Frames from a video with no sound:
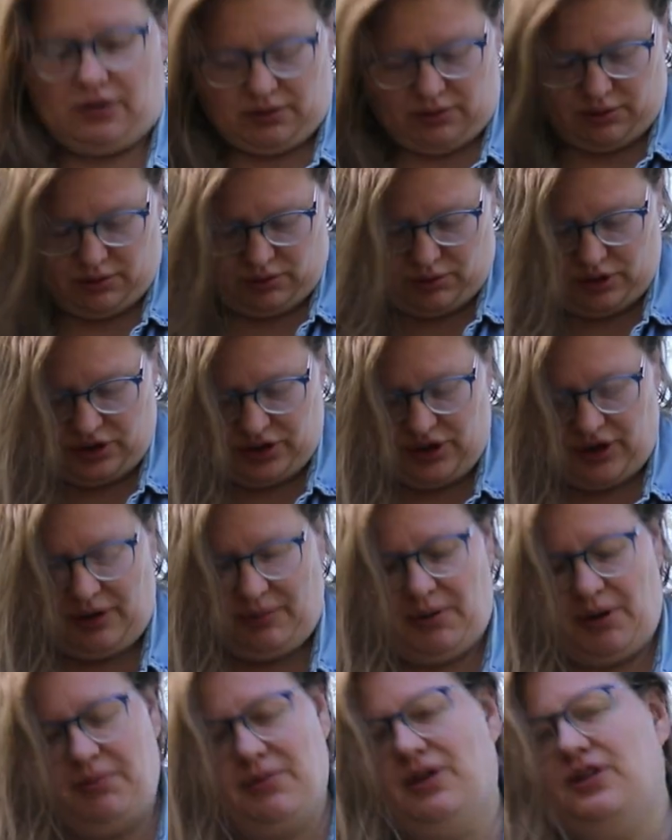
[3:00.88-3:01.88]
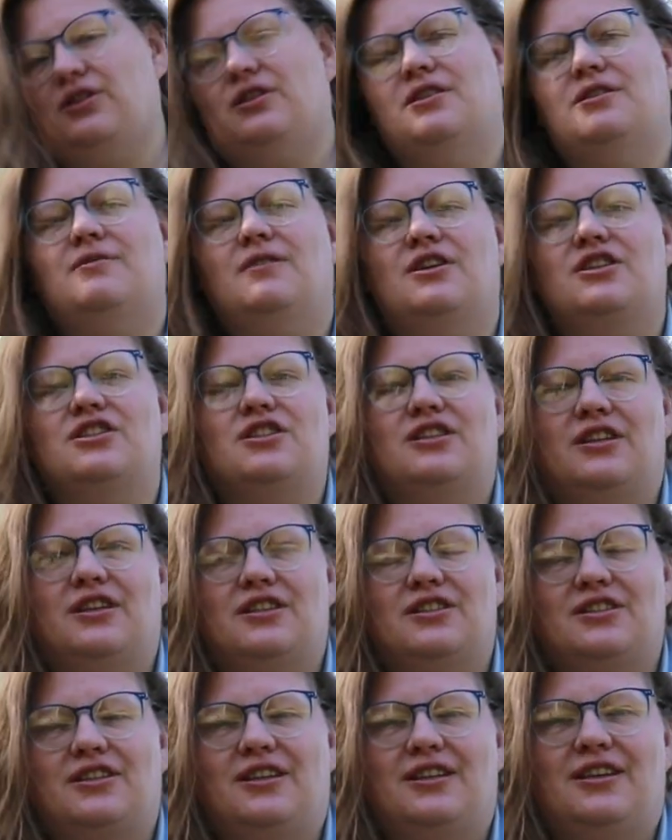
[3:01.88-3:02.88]
или острые моменты,
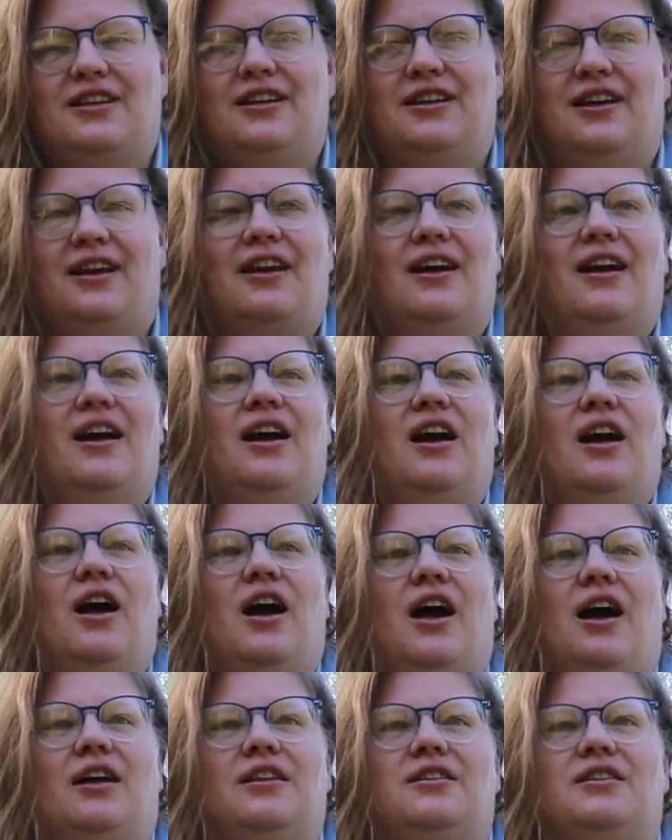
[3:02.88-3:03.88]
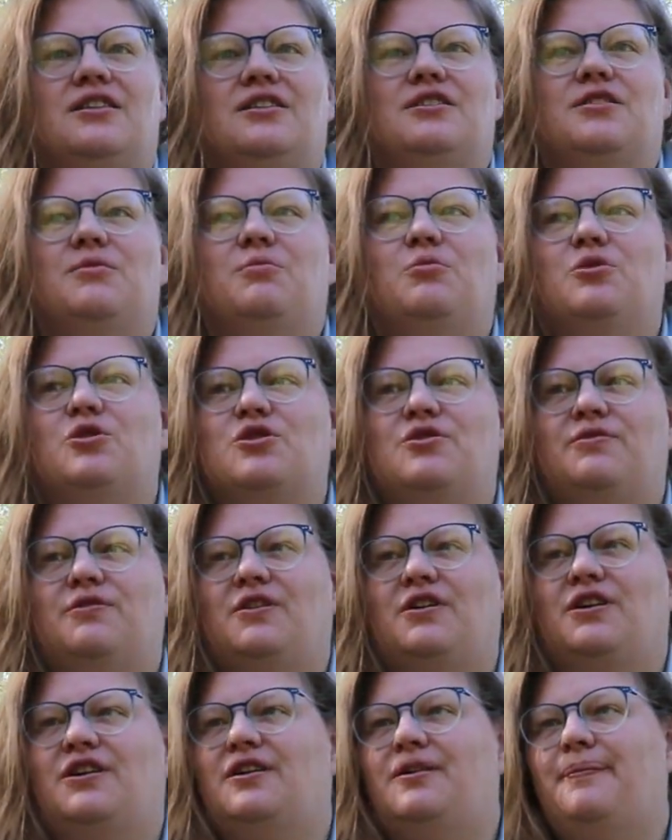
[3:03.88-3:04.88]
связанные с книгой Атессы
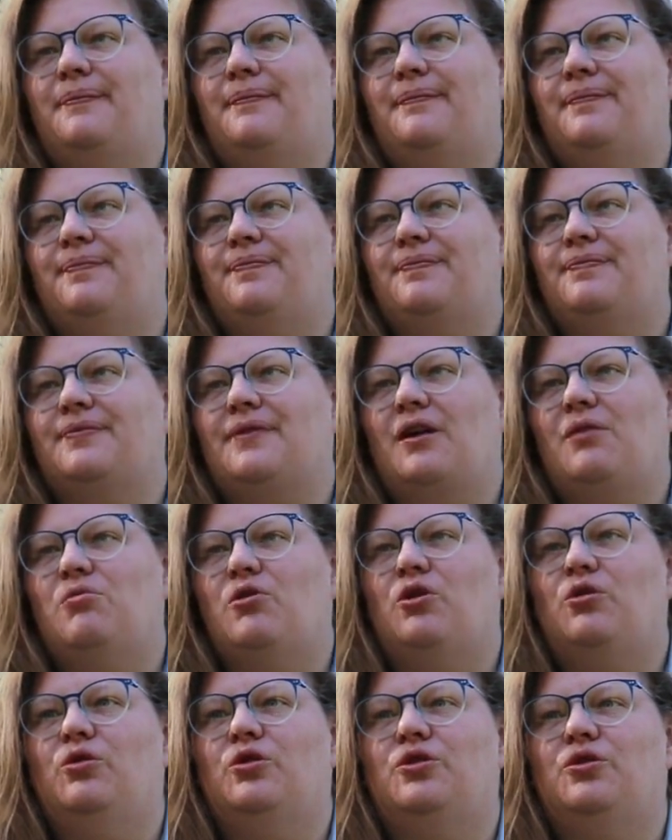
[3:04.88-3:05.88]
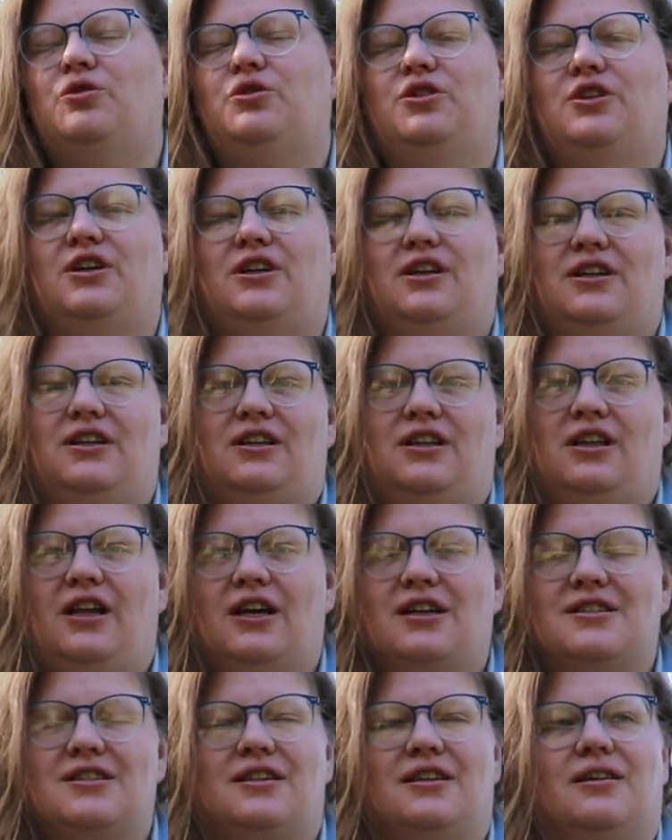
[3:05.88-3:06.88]
Мошфек «Мой год отдыха и
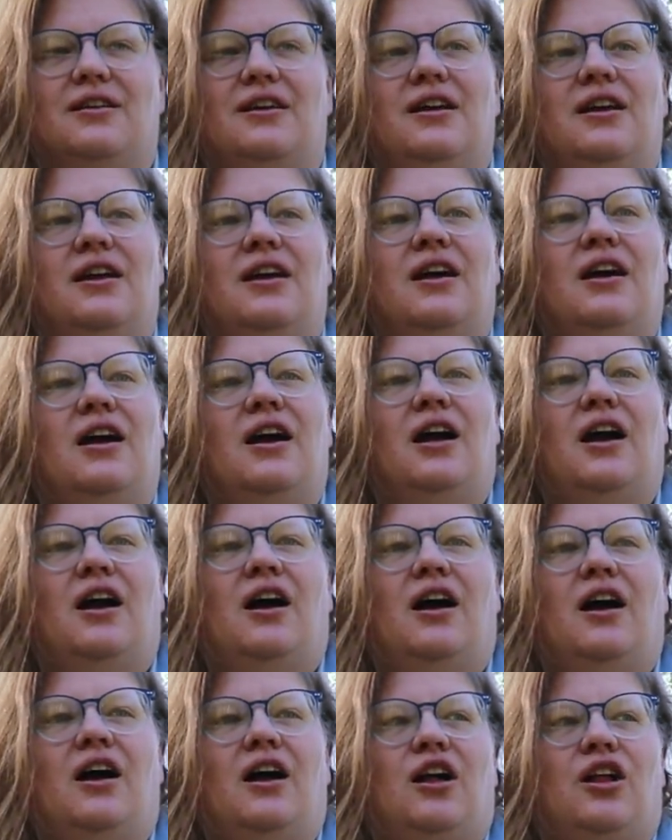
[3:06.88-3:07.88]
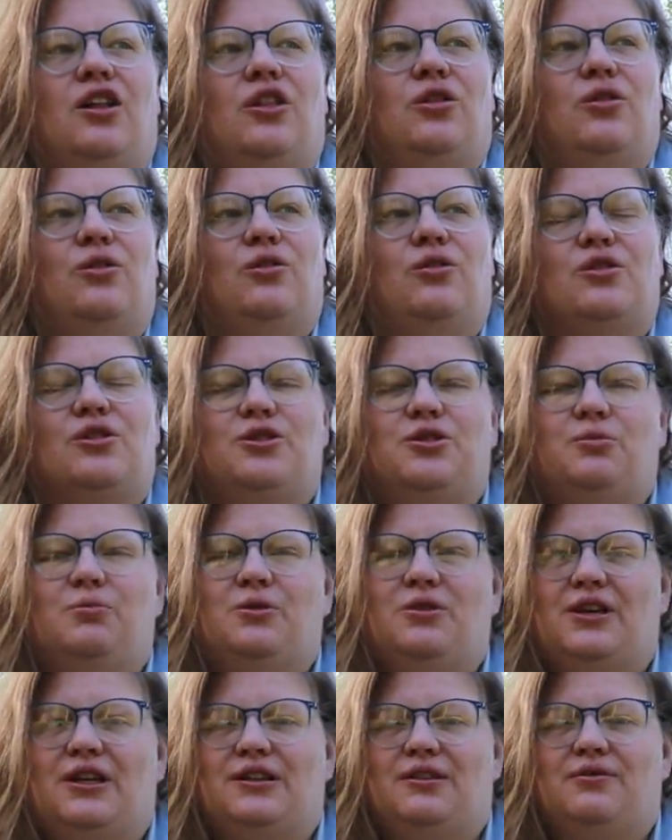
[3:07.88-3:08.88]
релакса». Но
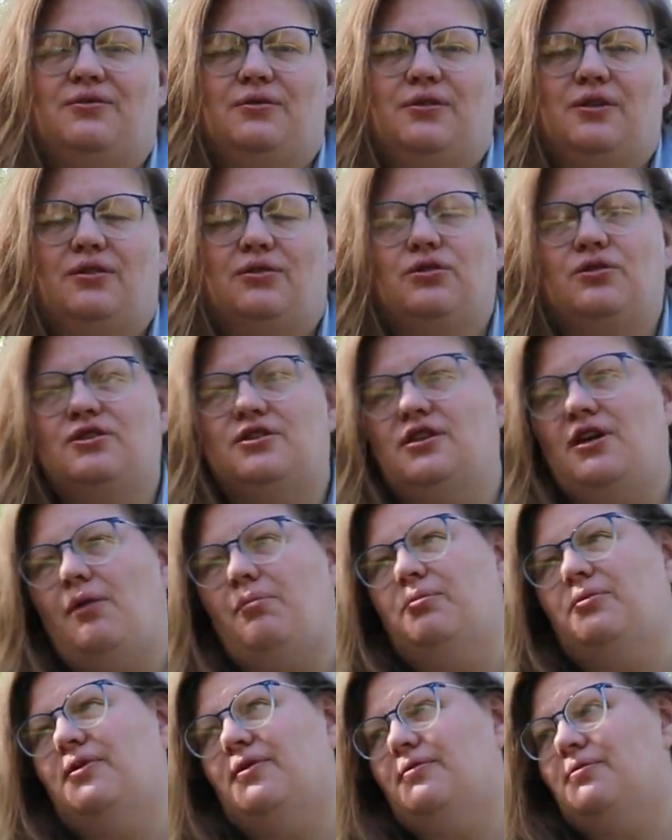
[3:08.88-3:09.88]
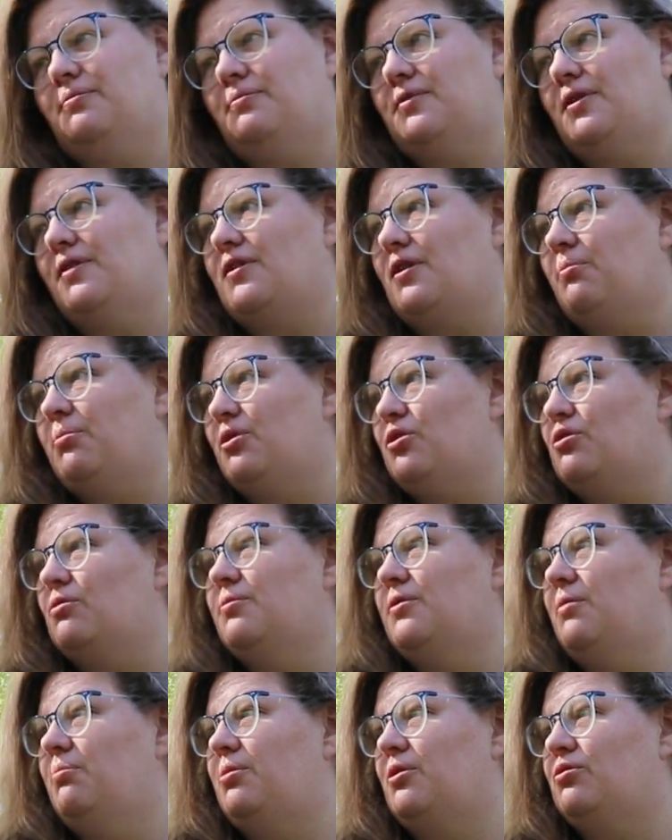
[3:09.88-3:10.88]
чтобы этот... Э, то есть я, наверное,
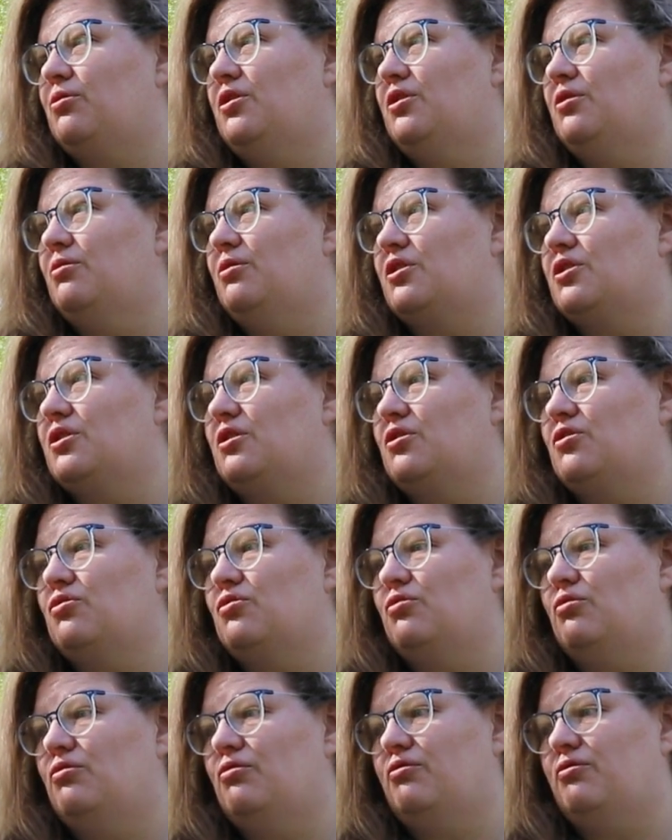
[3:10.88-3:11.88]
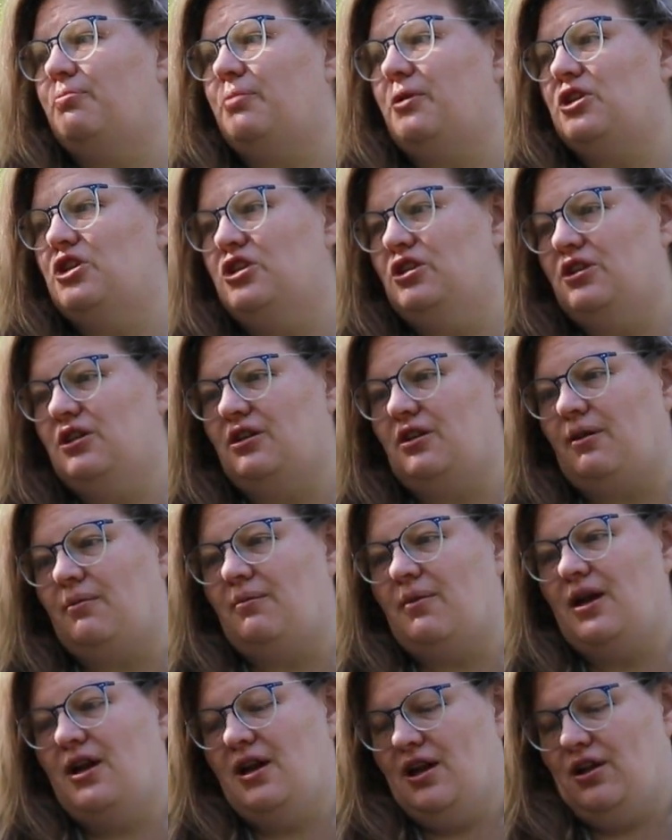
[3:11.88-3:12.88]
подробнее про эту книгу расскажу в
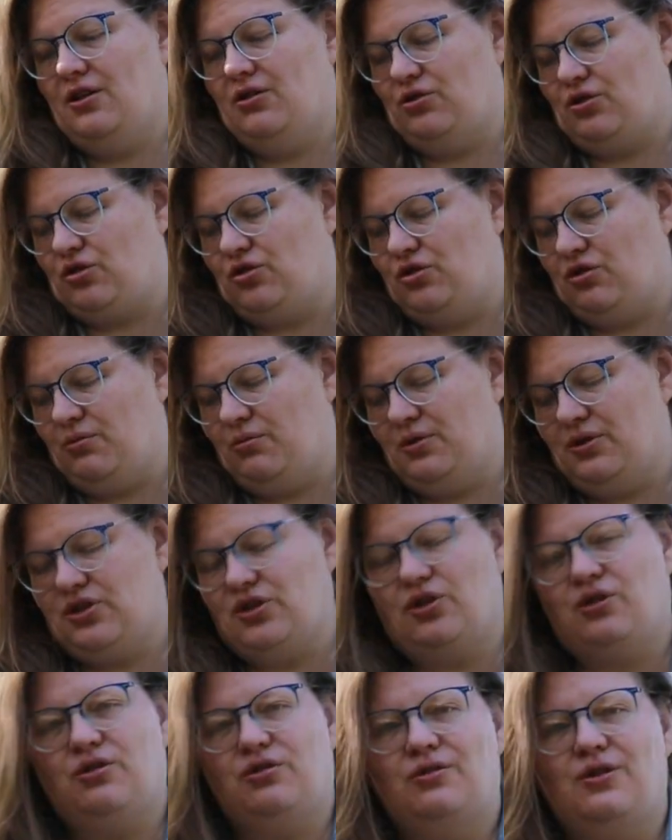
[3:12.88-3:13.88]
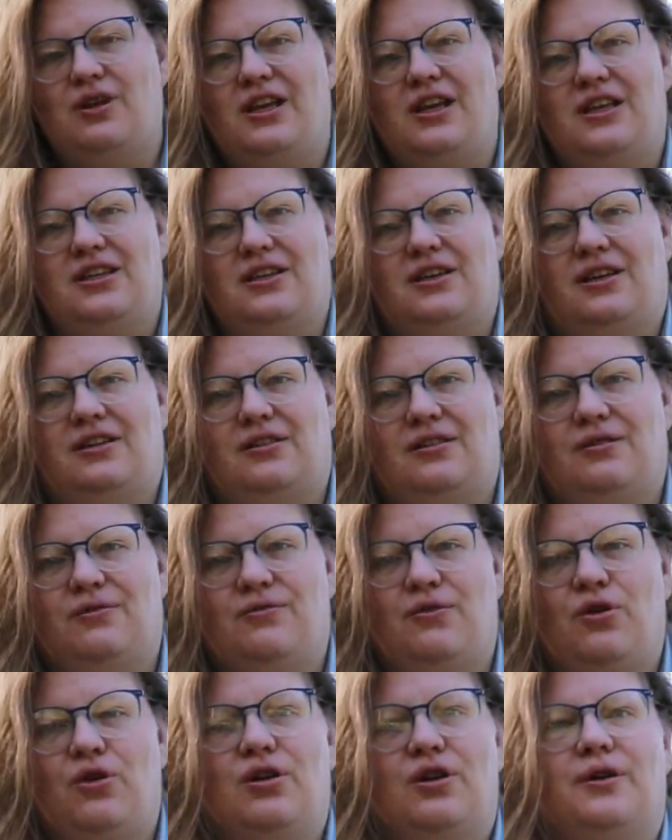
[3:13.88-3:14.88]
прочитанном, но чтобы закруглить этот
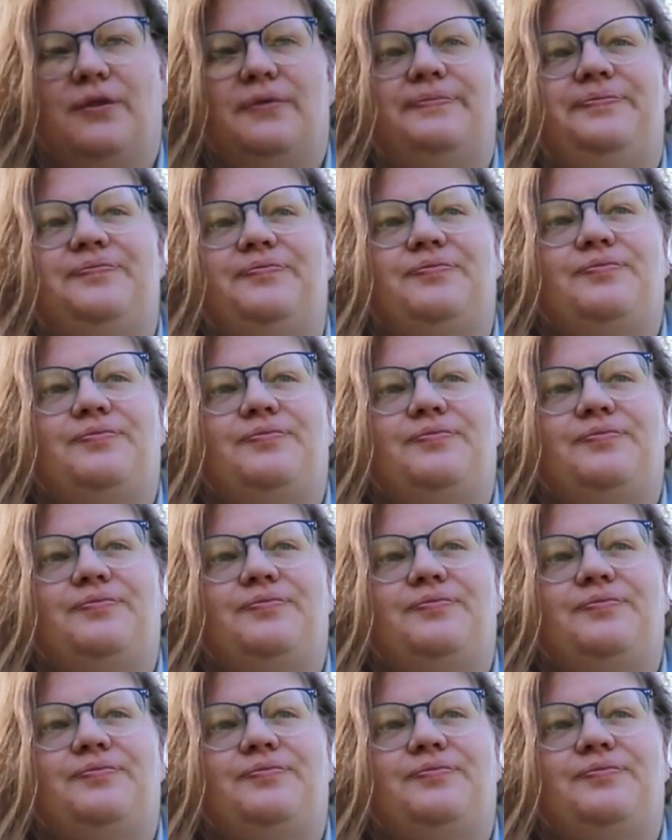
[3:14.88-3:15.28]
влог,